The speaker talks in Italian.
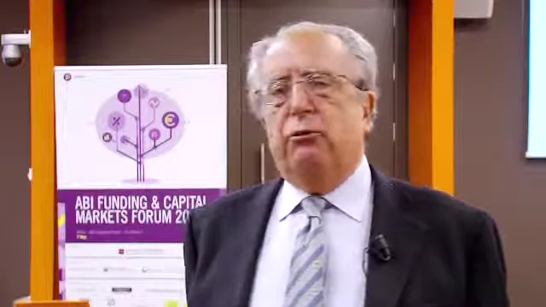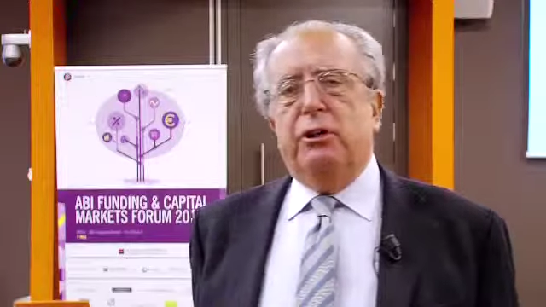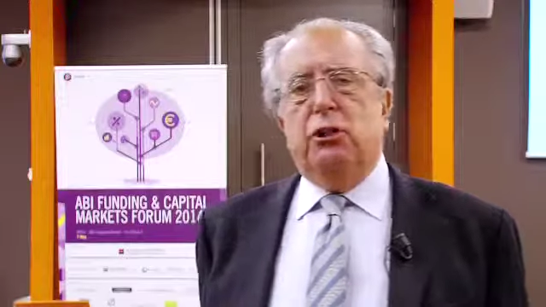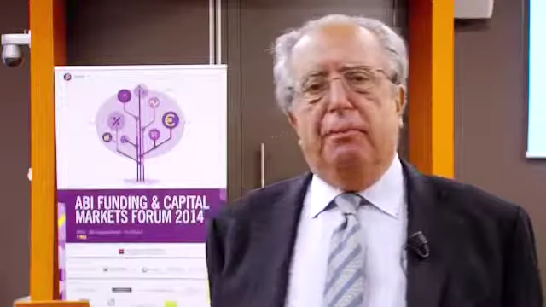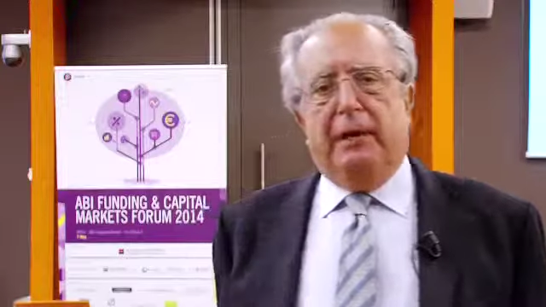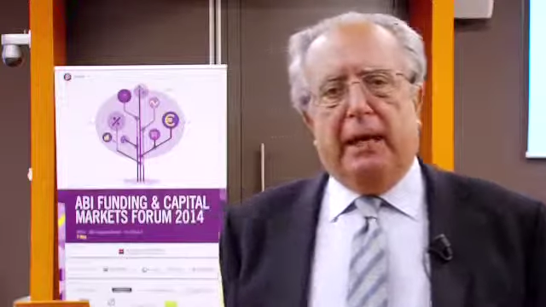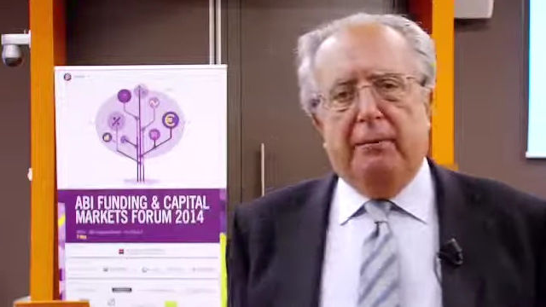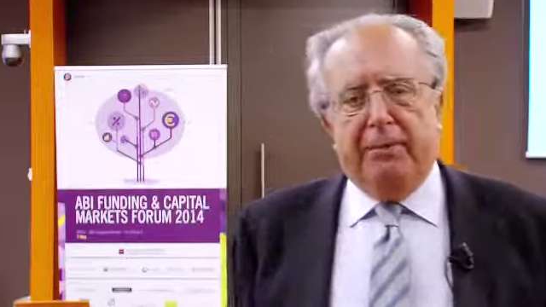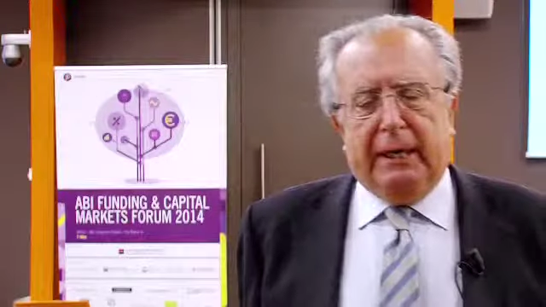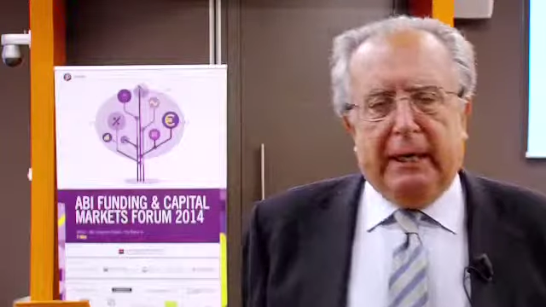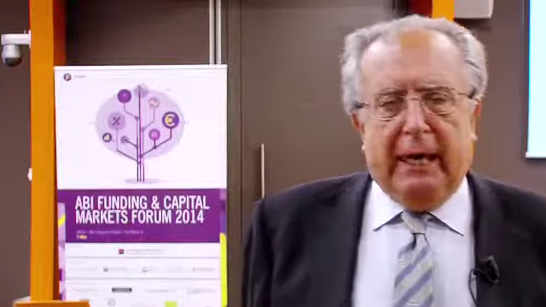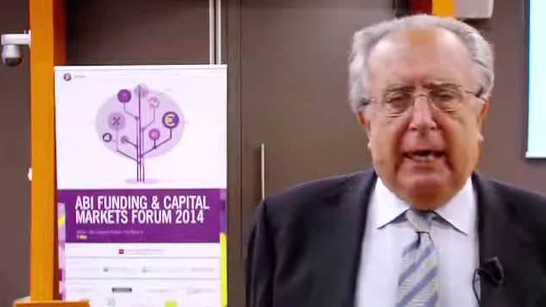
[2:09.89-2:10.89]
Questo perché?
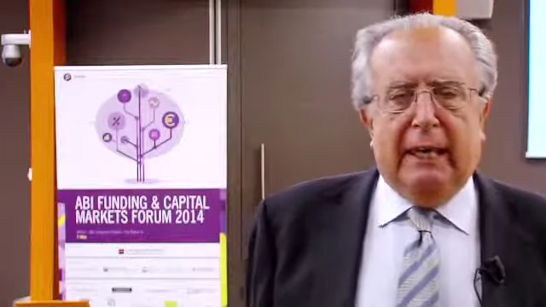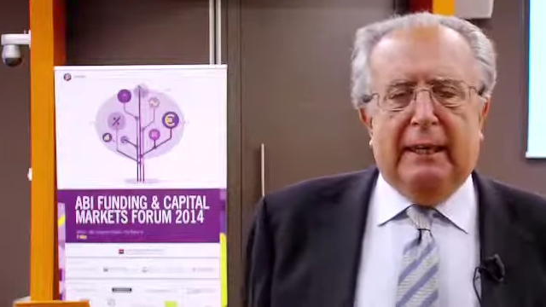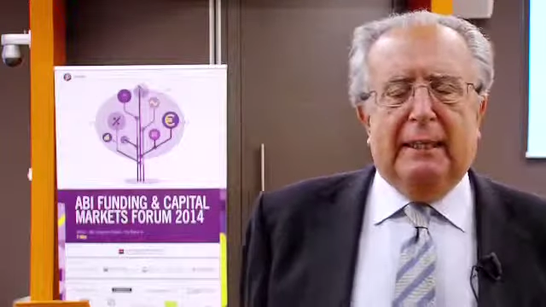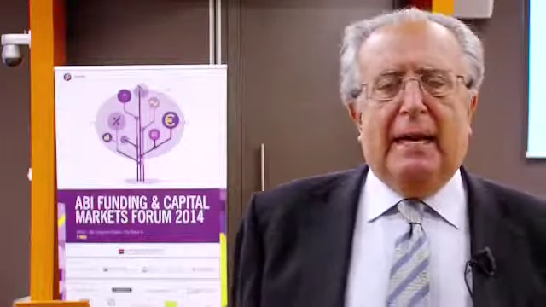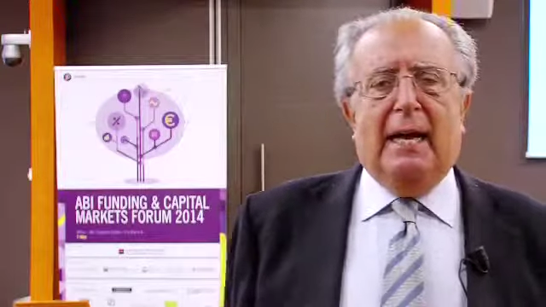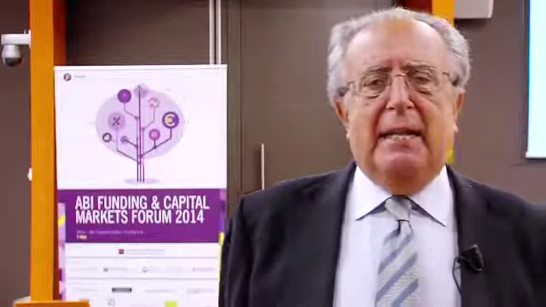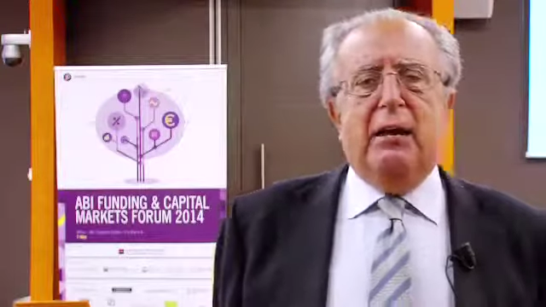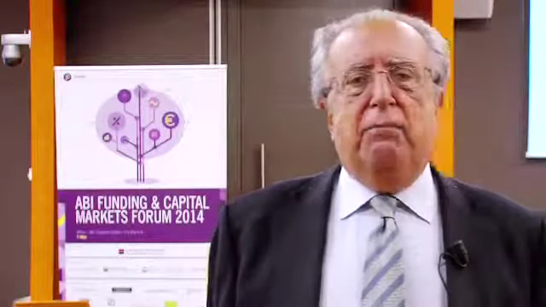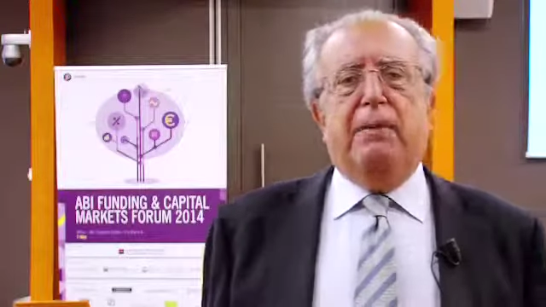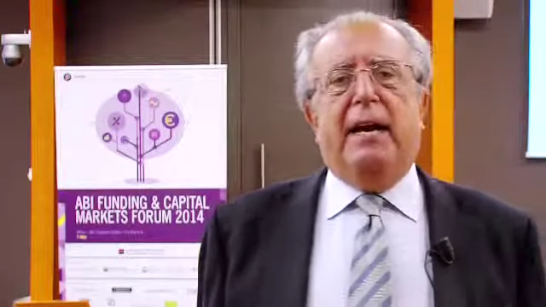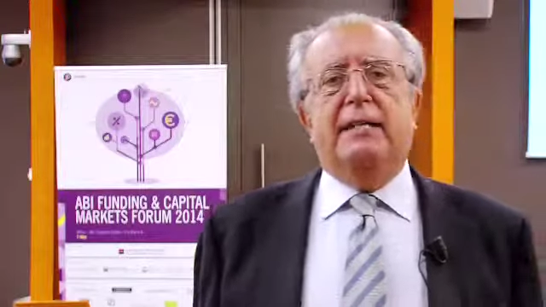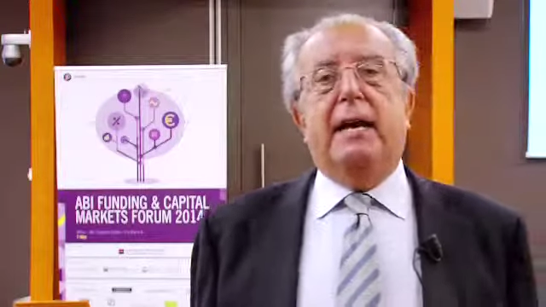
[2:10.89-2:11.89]
Perché l'Italia è
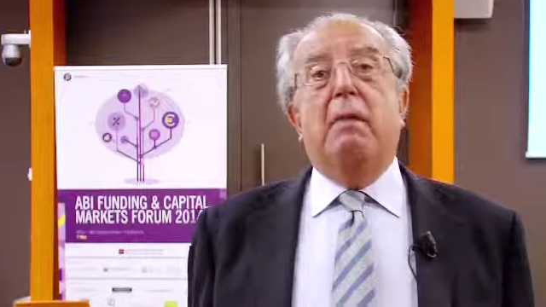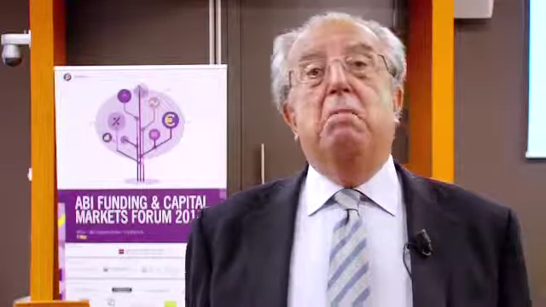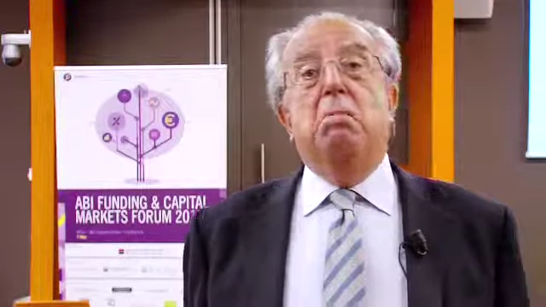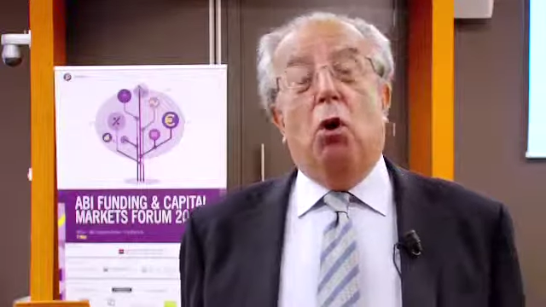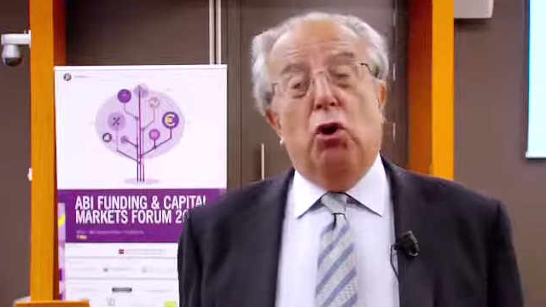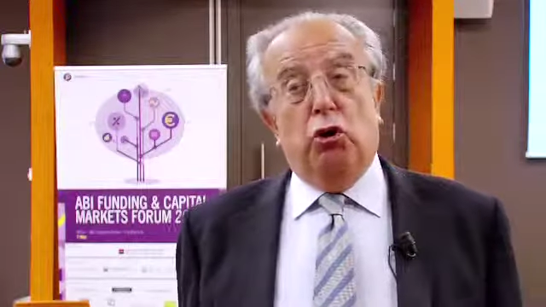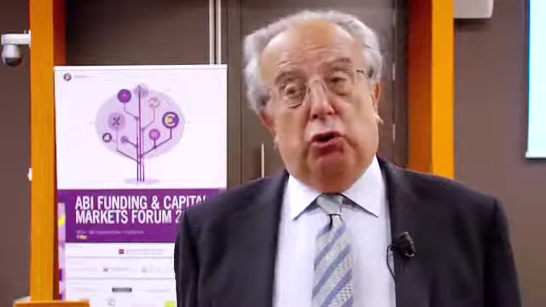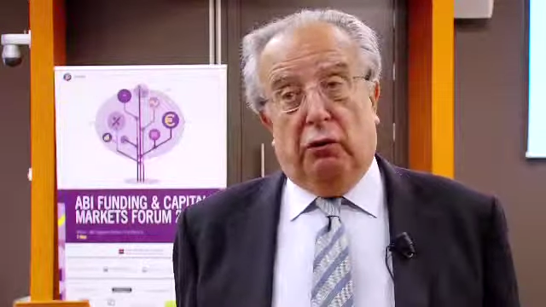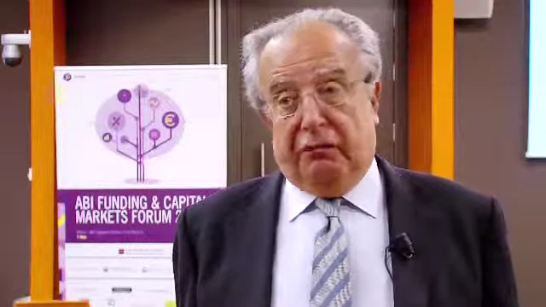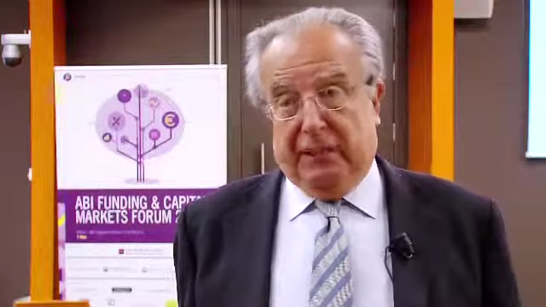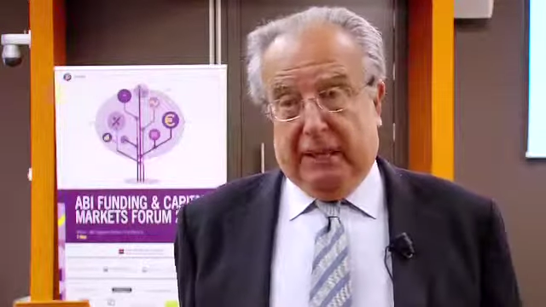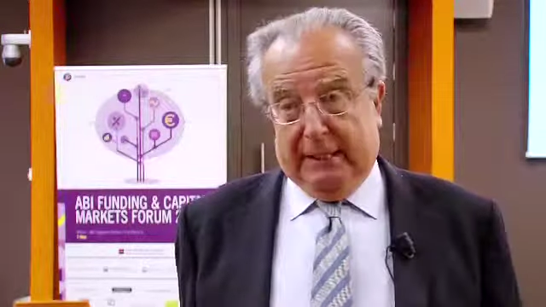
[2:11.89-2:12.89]
un paese
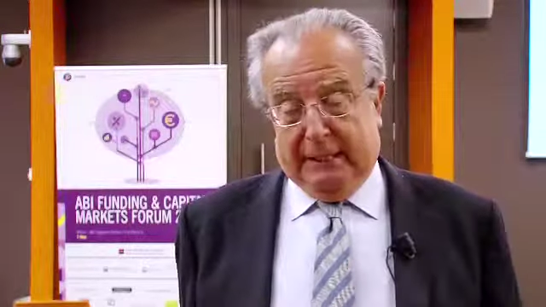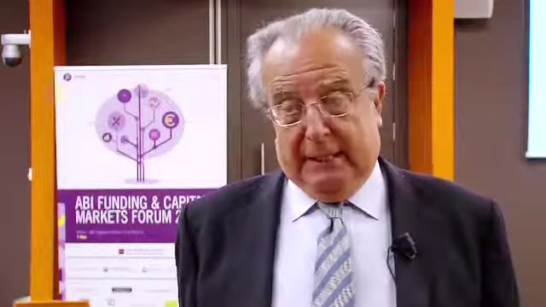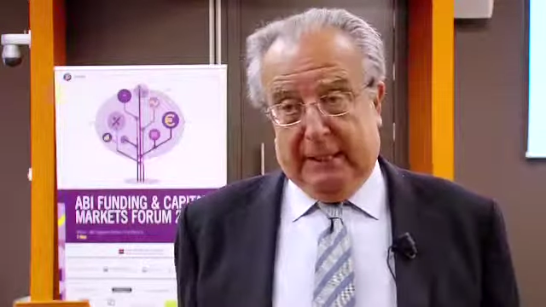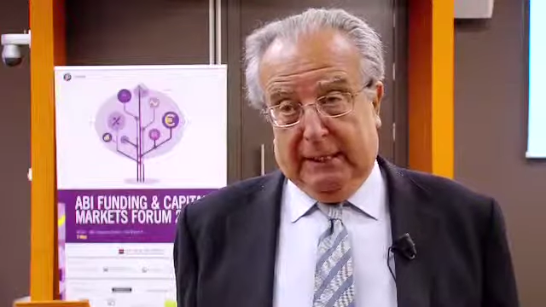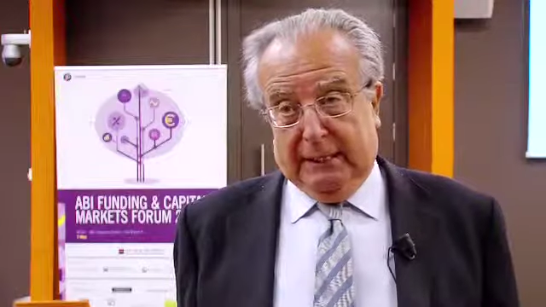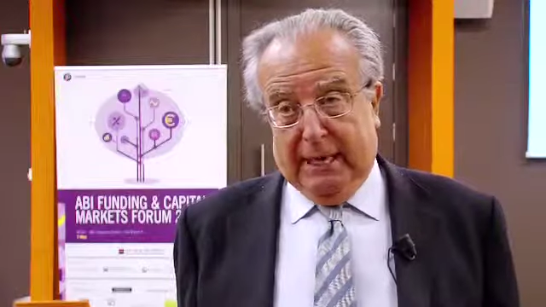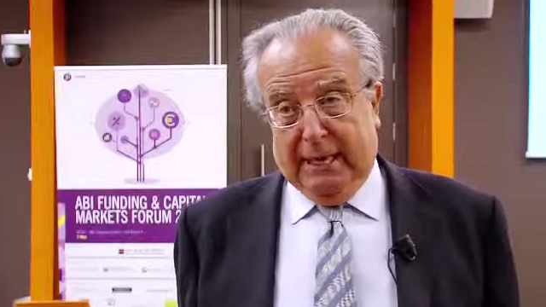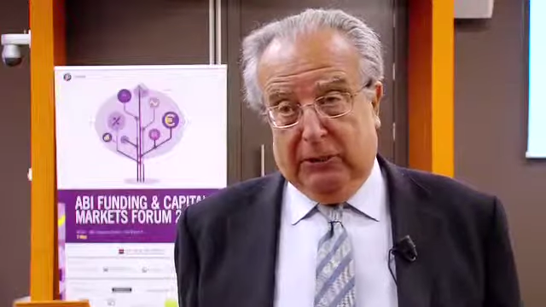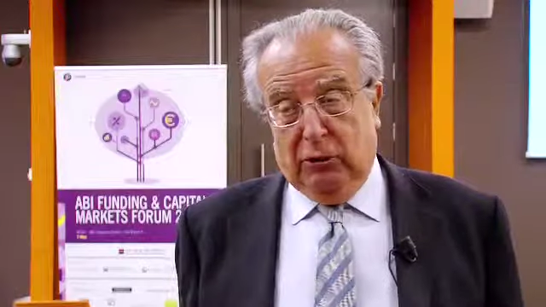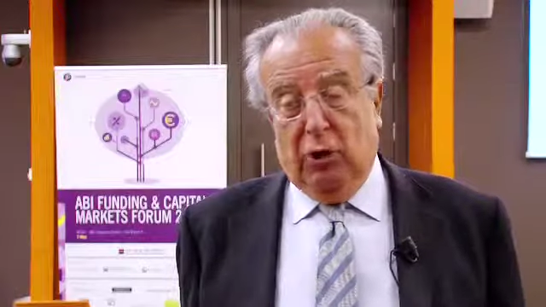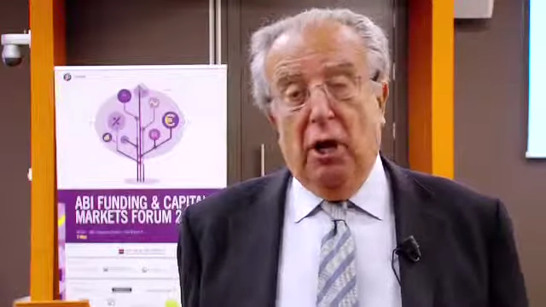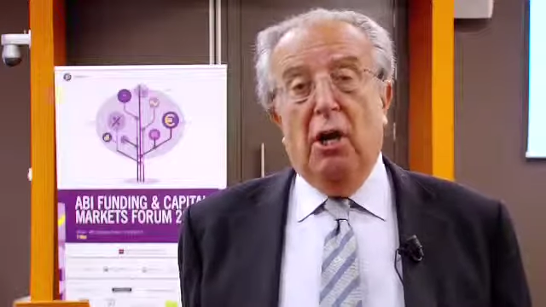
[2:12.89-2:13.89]
molto
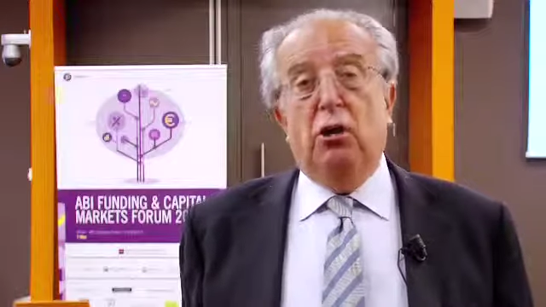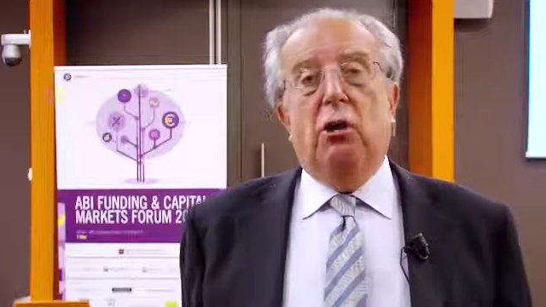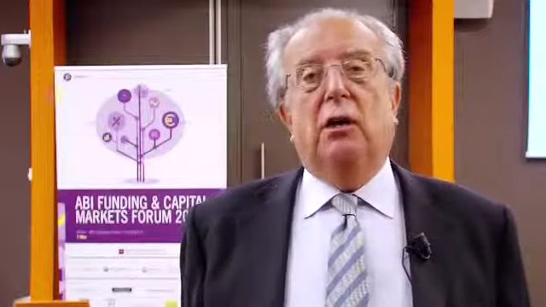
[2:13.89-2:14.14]
finanziarizzato